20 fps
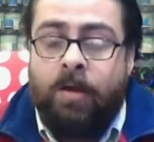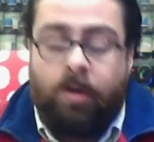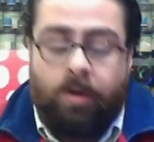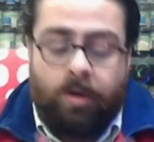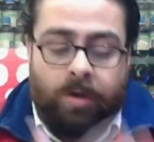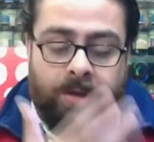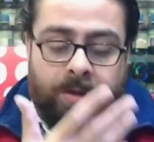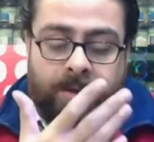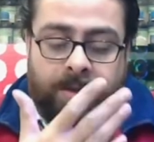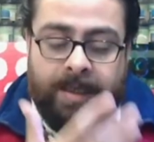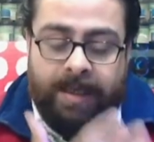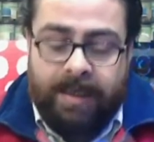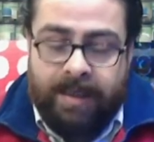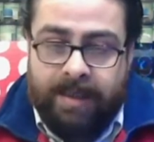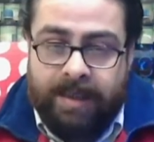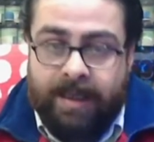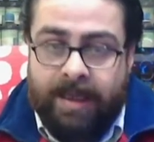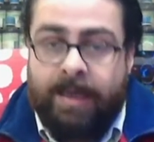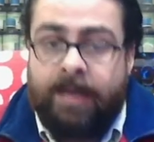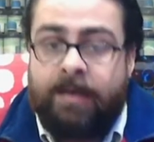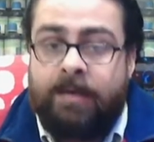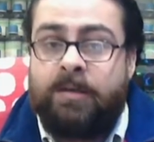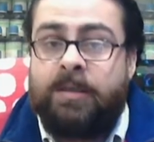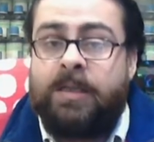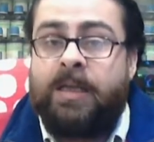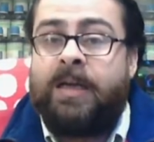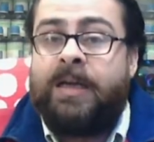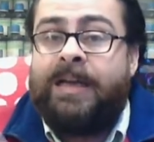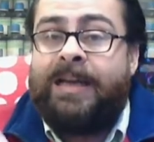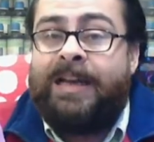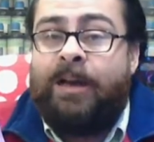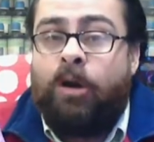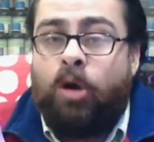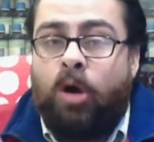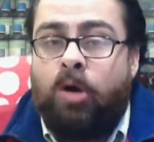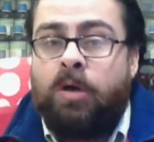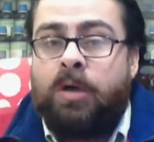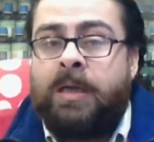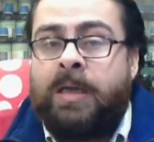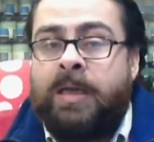और दैट हैज द
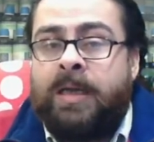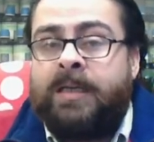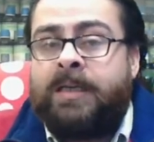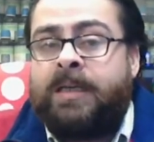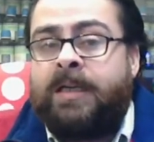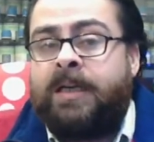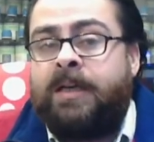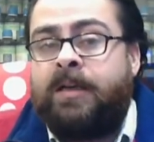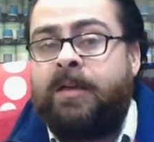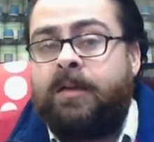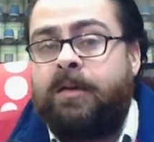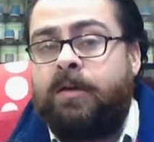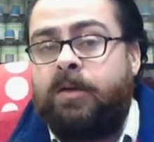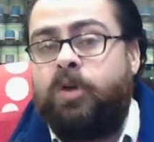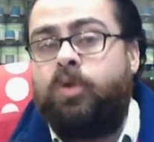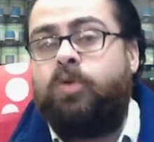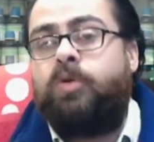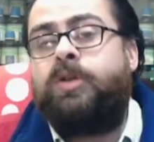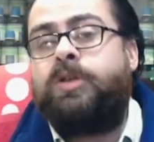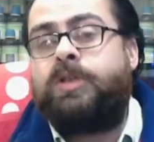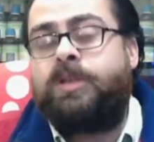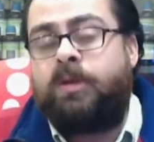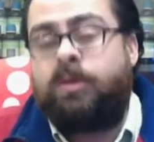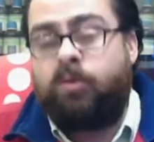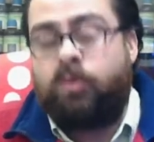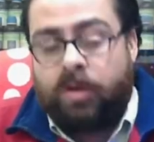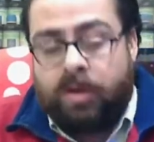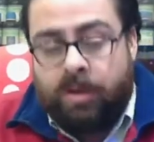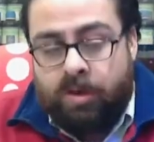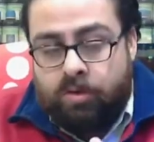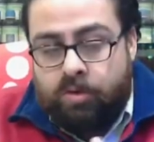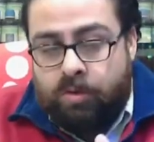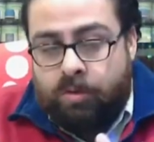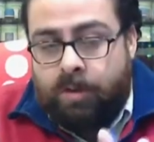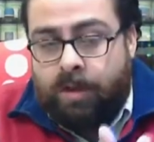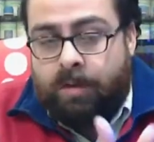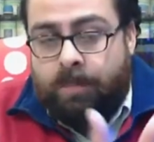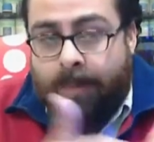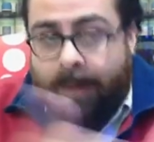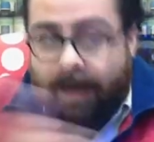elongated ड्यूरेशन उसका जो
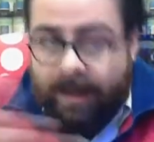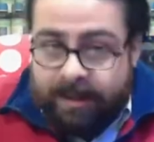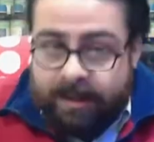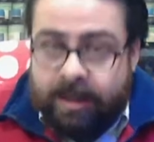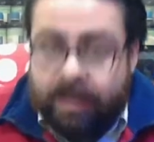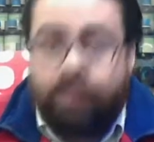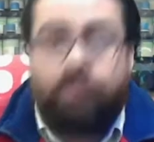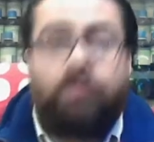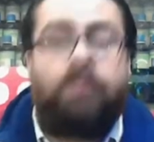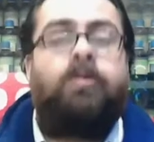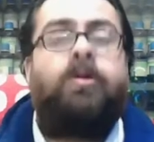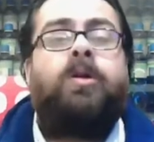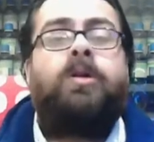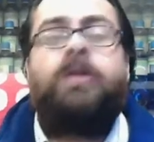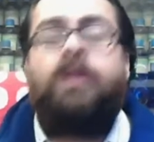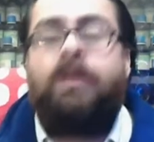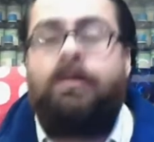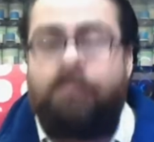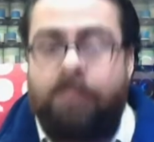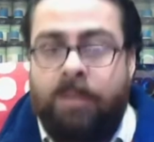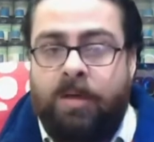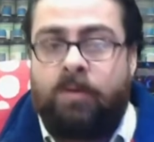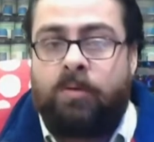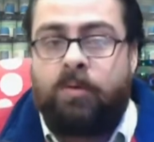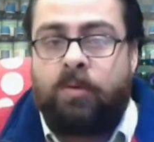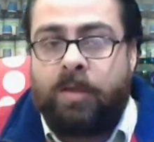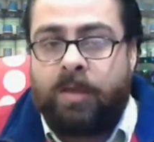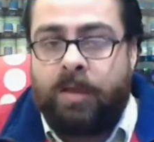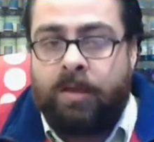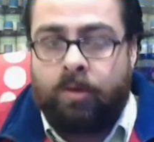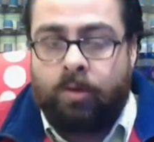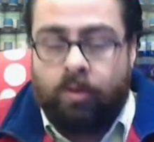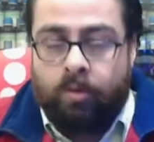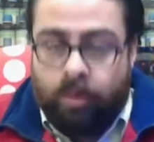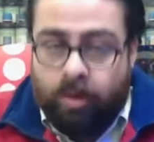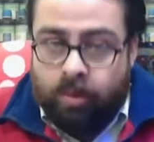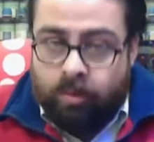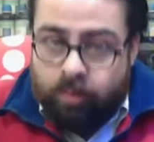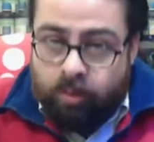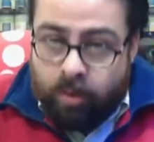स्पान था वो बहुत लंबा हो गया तो
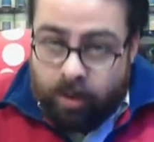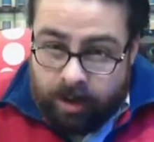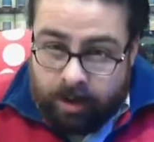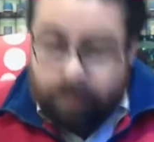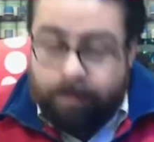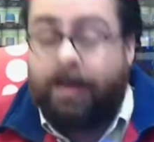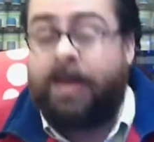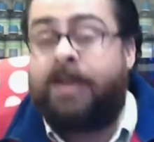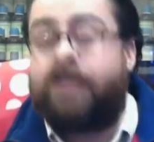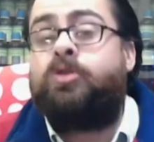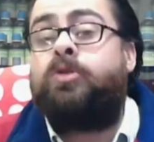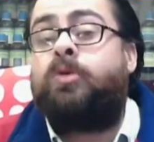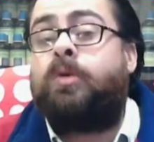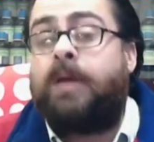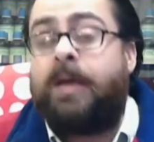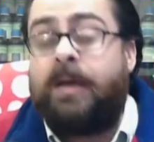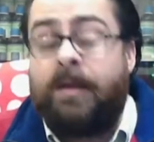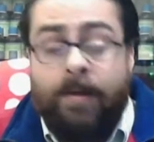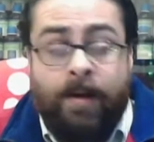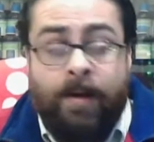और वो स्पान जो है